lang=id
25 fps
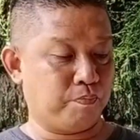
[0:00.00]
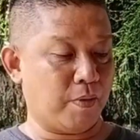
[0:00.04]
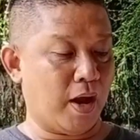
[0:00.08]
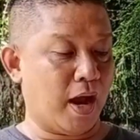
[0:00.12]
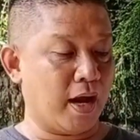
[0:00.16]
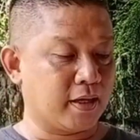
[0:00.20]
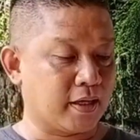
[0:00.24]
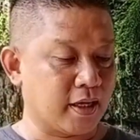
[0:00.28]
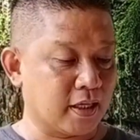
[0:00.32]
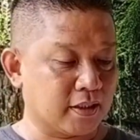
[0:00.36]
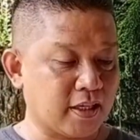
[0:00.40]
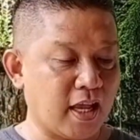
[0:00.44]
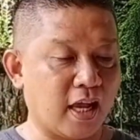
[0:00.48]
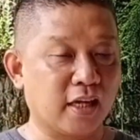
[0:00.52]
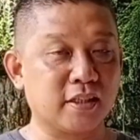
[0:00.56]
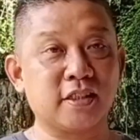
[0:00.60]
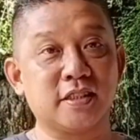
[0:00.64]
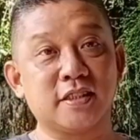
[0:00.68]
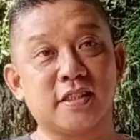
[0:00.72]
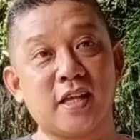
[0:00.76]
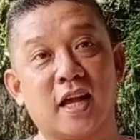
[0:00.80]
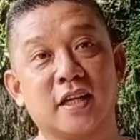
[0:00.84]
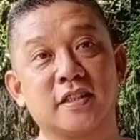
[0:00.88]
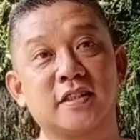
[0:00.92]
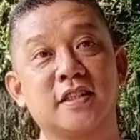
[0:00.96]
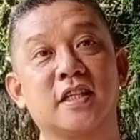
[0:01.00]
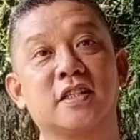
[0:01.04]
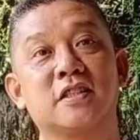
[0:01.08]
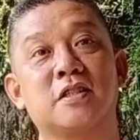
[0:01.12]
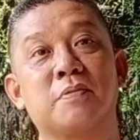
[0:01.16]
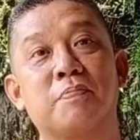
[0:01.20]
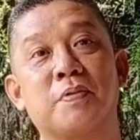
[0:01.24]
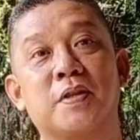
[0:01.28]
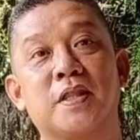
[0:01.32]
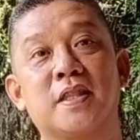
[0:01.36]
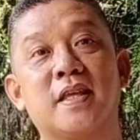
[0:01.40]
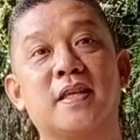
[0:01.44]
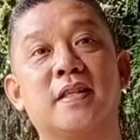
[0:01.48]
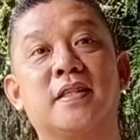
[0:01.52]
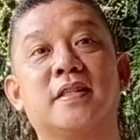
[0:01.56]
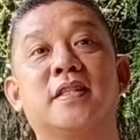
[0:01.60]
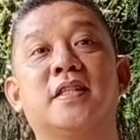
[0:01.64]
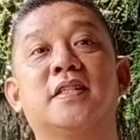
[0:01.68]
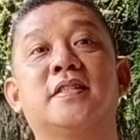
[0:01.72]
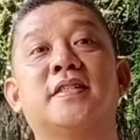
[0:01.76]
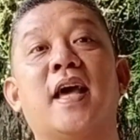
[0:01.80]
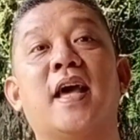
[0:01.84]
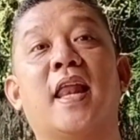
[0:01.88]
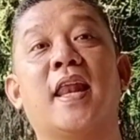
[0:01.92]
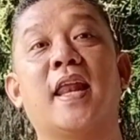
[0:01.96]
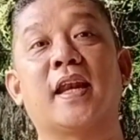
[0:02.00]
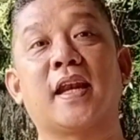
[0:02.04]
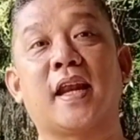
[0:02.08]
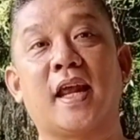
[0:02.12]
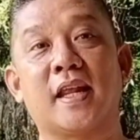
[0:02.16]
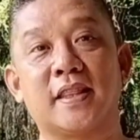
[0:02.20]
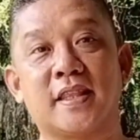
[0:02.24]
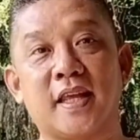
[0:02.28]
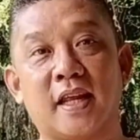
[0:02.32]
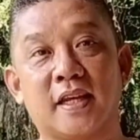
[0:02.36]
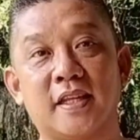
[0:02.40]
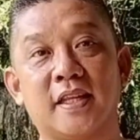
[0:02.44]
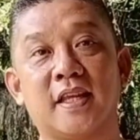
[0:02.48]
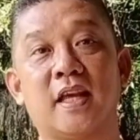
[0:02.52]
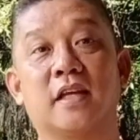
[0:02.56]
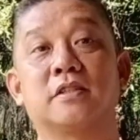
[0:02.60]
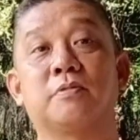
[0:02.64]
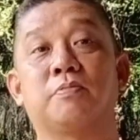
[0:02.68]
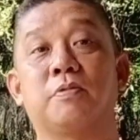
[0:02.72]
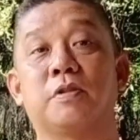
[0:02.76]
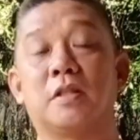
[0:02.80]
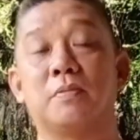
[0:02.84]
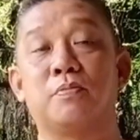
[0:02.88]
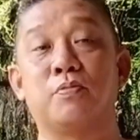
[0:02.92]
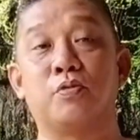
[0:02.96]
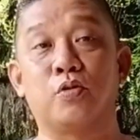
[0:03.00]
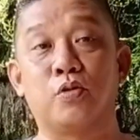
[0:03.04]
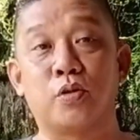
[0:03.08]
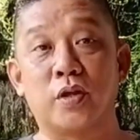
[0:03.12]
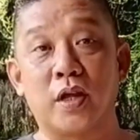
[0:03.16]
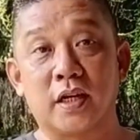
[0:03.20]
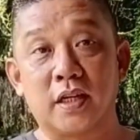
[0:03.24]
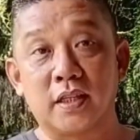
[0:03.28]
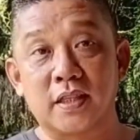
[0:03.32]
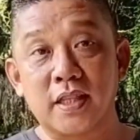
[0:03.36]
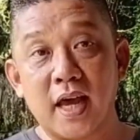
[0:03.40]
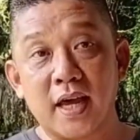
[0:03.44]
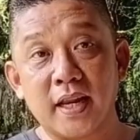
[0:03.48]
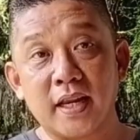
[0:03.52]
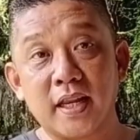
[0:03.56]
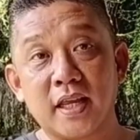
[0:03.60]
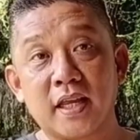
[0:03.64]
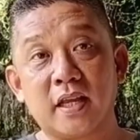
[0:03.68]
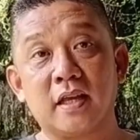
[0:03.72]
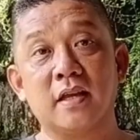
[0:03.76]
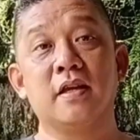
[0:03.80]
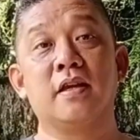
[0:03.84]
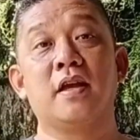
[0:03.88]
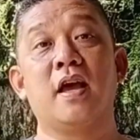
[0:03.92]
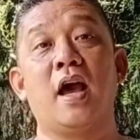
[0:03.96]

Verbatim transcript: ada sanksi-sanksi yang seperti dijalankan tadi yang seperti burungnya ditarik